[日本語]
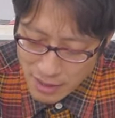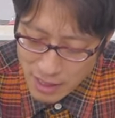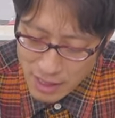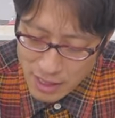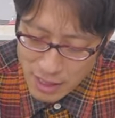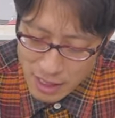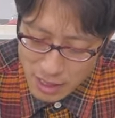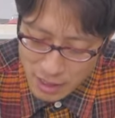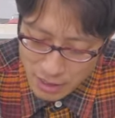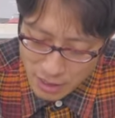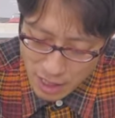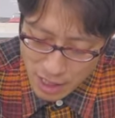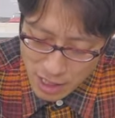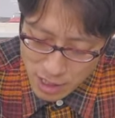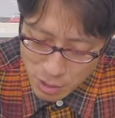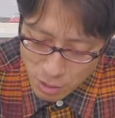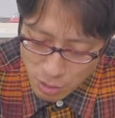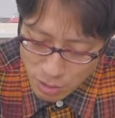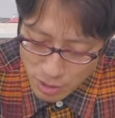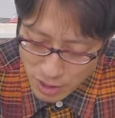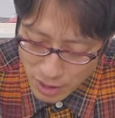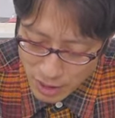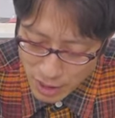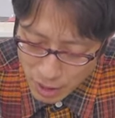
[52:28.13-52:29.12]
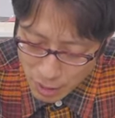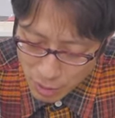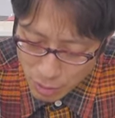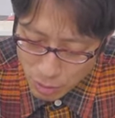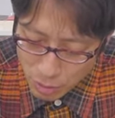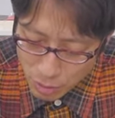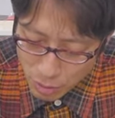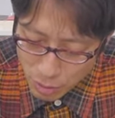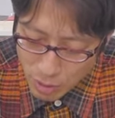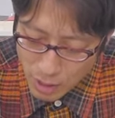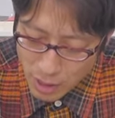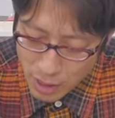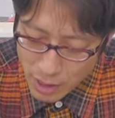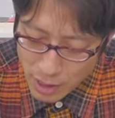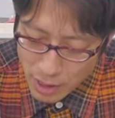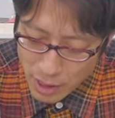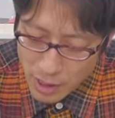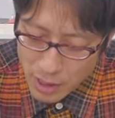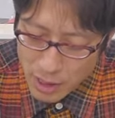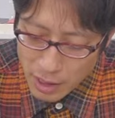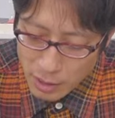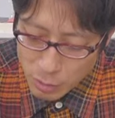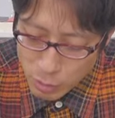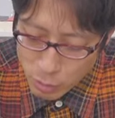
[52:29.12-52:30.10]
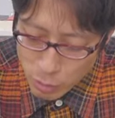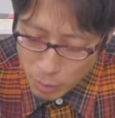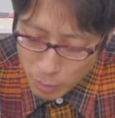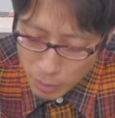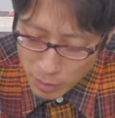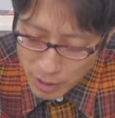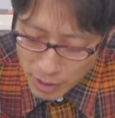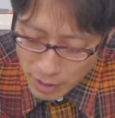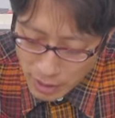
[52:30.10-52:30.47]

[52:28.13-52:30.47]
に継承されることを陛下と共